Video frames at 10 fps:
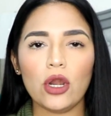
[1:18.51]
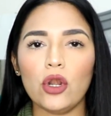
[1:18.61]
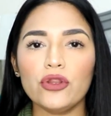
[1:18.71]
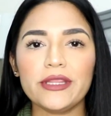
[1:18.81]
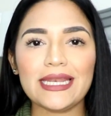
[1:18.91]

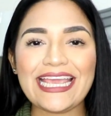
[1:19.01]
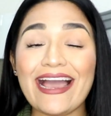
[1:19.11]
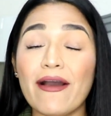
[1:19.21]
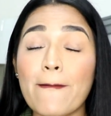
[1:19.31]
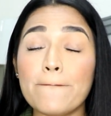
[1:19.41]
lo
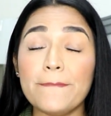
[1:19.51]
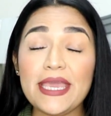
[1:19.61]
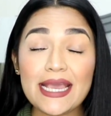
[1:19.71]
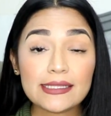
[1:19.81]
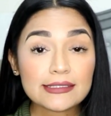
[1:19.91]
tenía
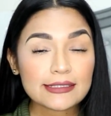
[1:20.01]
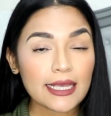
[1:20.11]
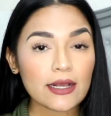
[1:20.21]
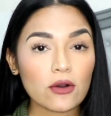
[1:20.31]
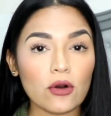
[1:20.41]
bien
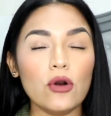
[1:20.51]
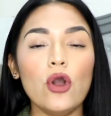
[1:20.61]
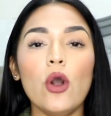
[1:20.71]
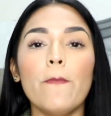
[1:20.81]
seco,